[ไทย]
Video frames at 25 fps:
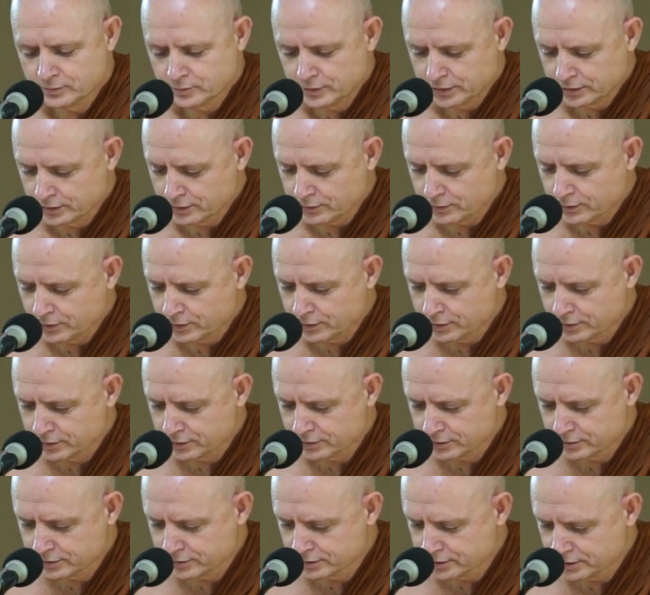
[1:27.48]
วันก่อน
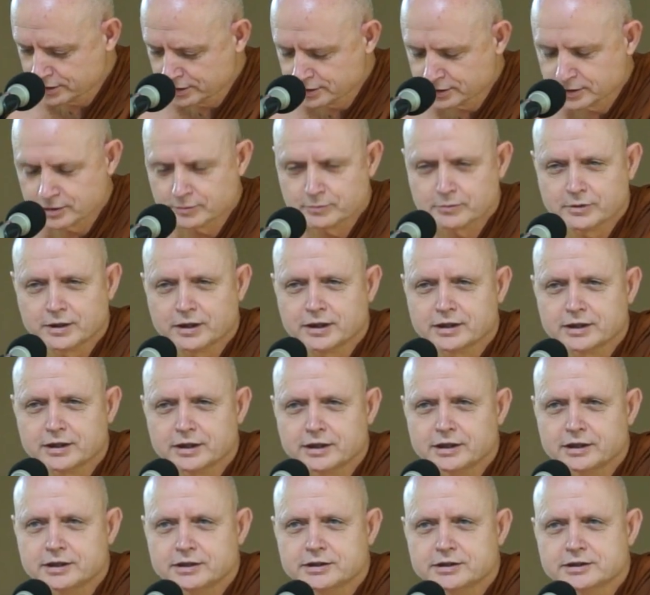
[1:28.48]
มา
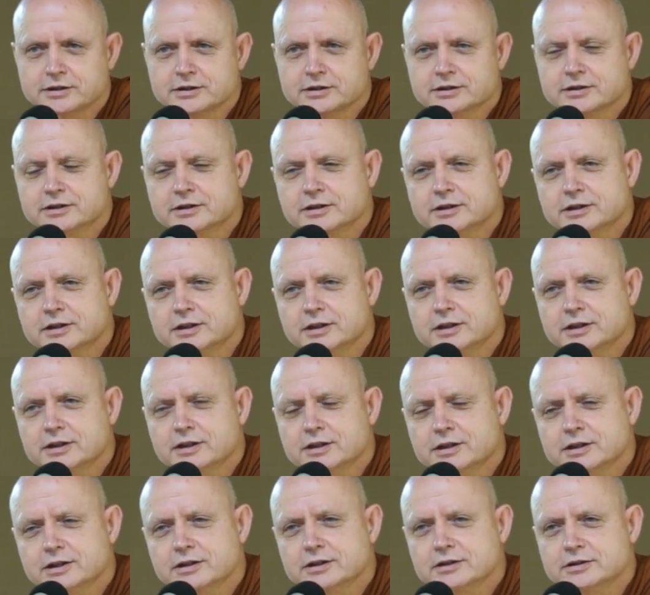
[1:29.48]
ได้
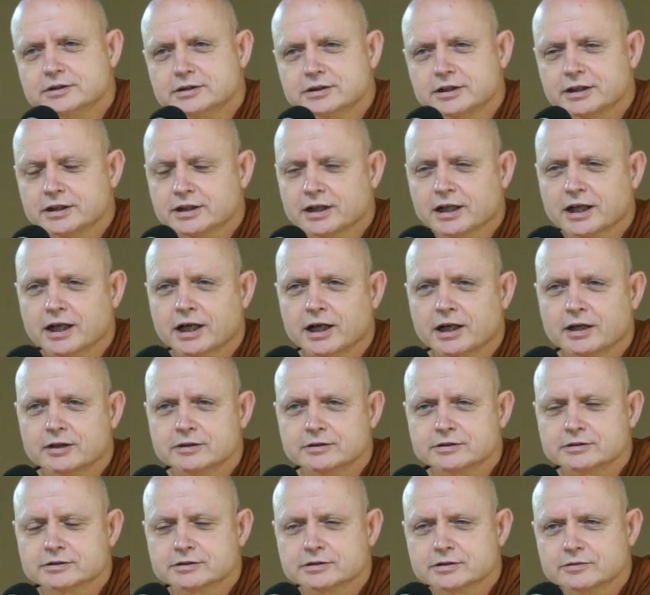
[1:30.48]
ได้ข่าว
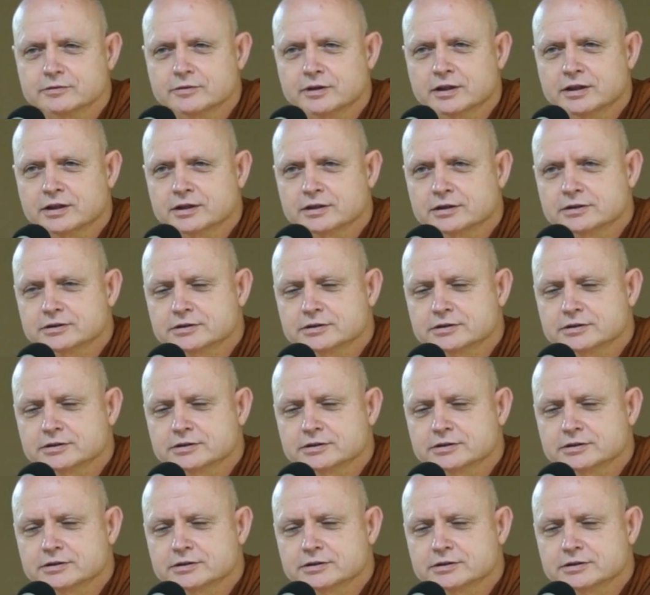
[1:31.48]
ว่า